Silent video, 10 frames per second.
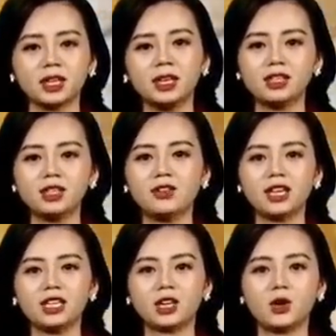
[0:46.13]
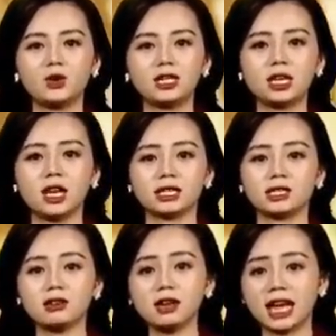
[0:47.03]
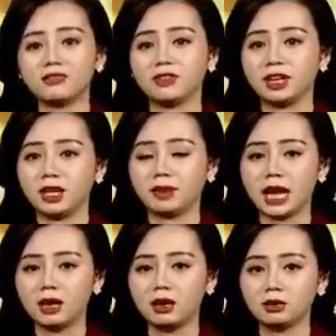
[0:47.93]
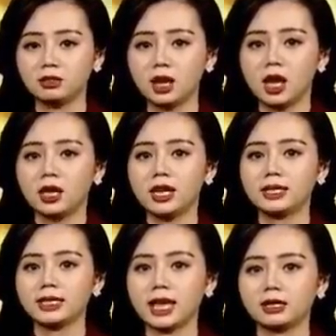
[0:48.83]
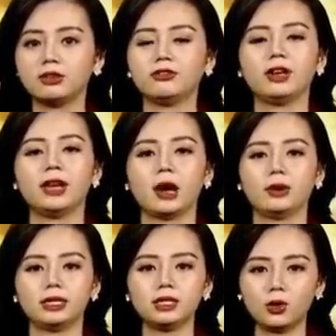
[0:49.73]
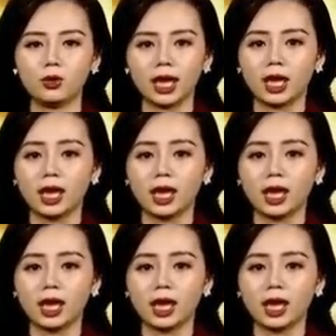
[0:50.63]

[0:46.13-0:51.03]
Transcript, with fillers: Như vậy, nhiệt độ chênh lệch giữa ngày và đêm khá lớn nên sẽ ảnh hưởng phần nào đến sức khỏe,